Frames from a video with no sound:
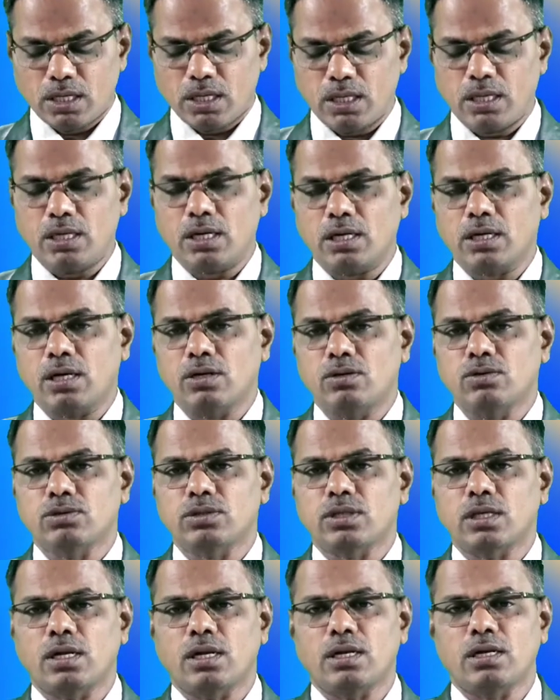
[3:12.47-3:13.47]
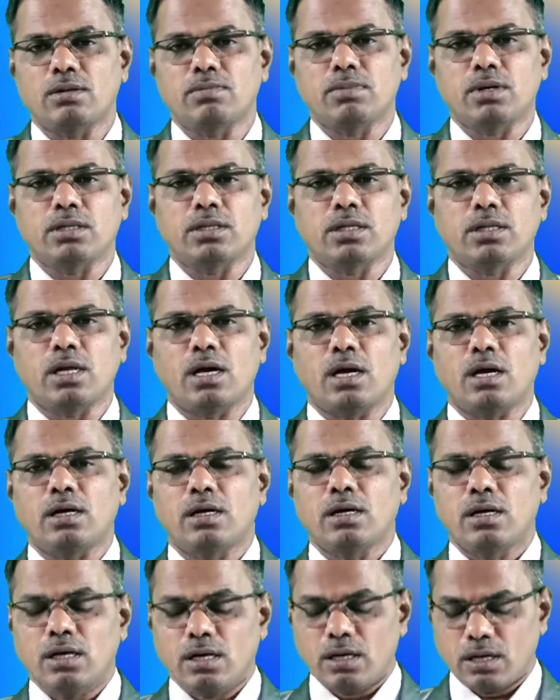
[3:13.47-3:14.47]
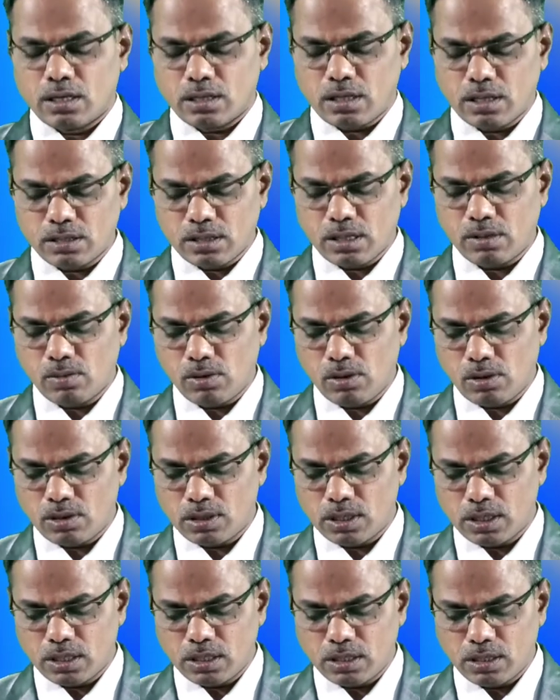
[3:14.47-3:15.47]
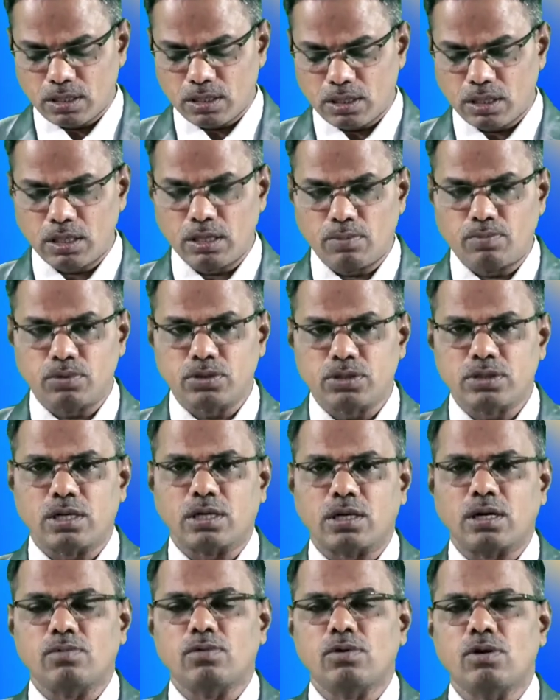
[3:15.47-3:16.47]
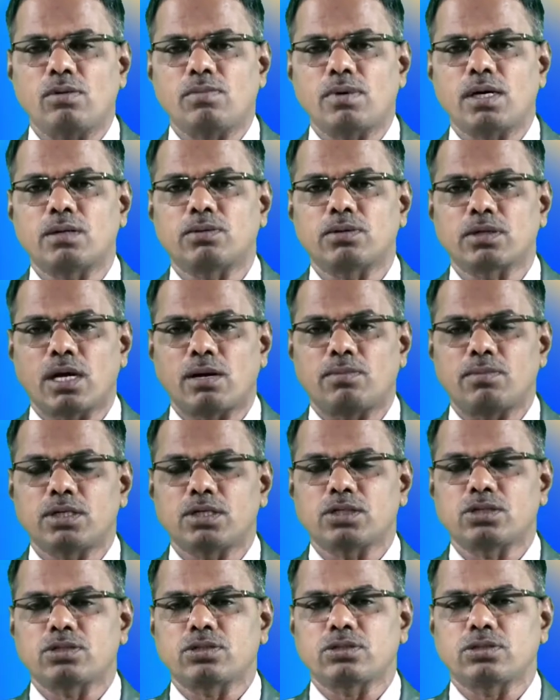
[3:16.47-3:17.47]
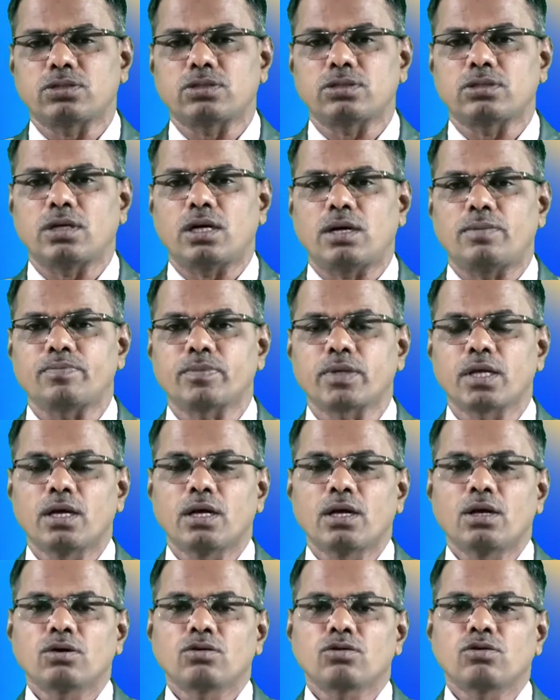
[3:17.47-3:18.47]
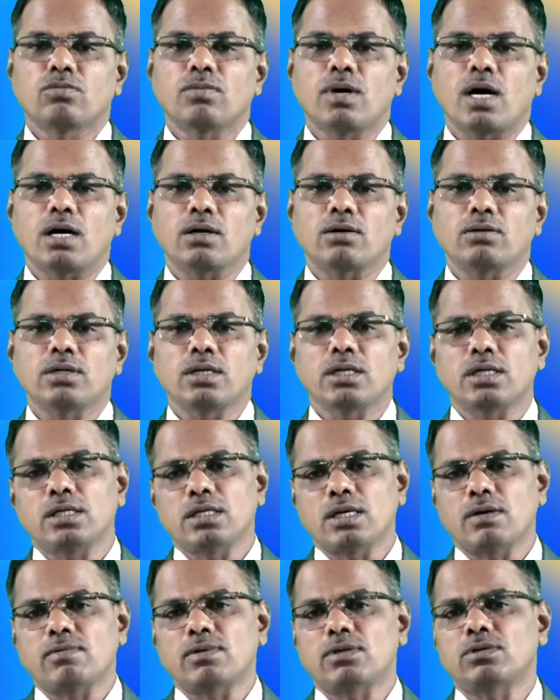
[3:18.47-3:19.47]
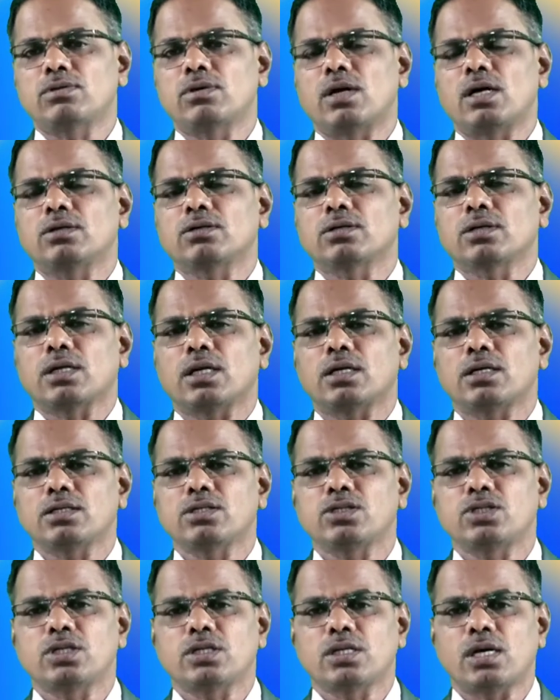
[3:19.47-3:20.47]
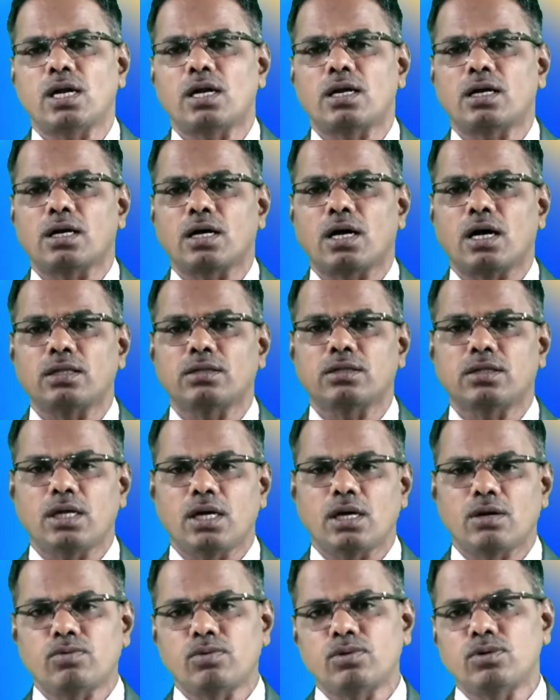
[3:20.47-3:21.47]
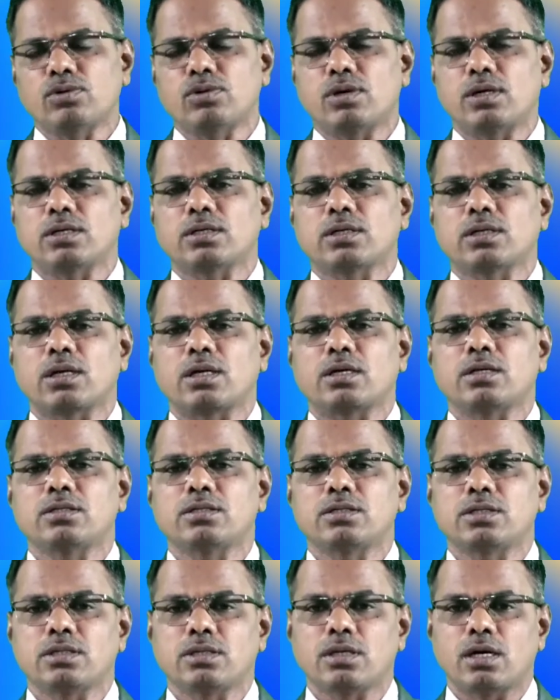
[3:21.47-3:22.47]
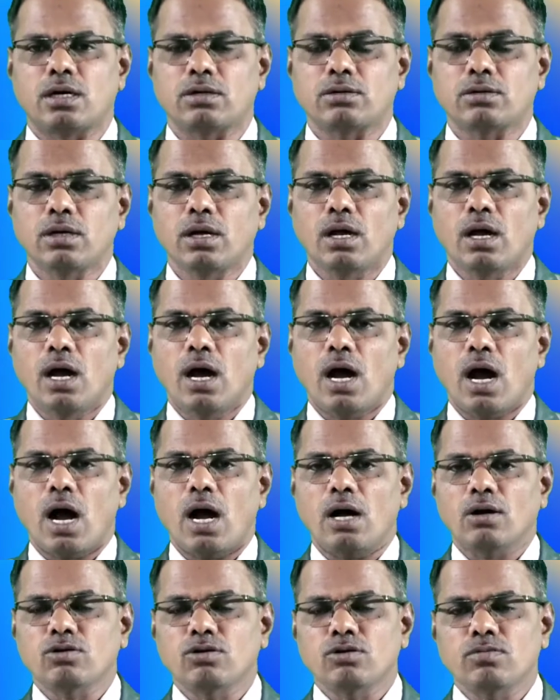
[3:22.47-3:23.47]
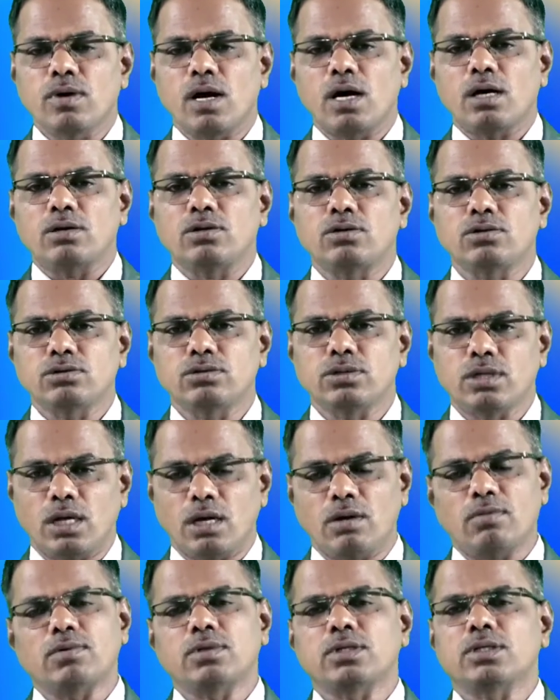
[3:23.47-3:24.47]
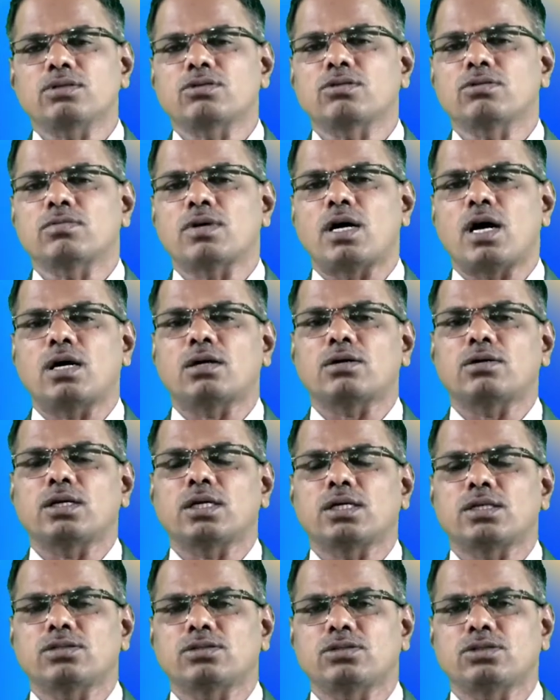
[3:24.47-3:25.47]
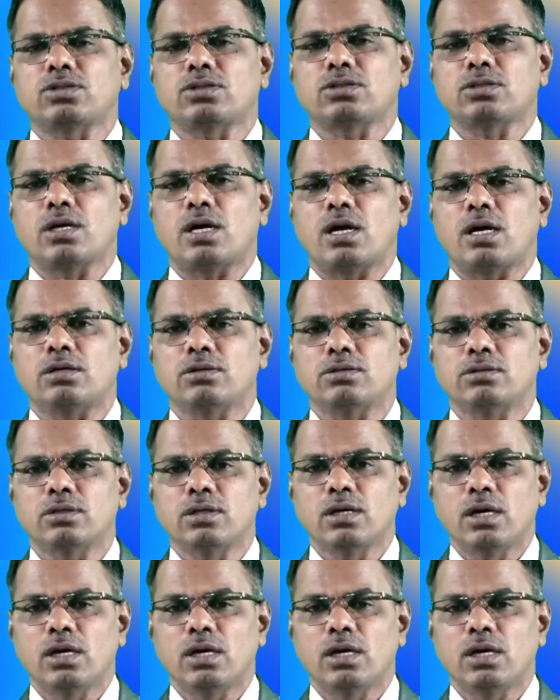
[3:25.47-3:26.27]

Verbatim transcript: ఈ యొక్క నూతన నిబంధన గ్రంథములోని ఈ పుస్తకములో మనము గమనిస్తుంటున్నాం కుమారుణ్ణి ఎవరు అనుగ్రహించినారనగా దేవుడు అనుగ్రహించినారు ఆ కుమారుడు దేవుని కుమారుడై ఉంటున్నాడు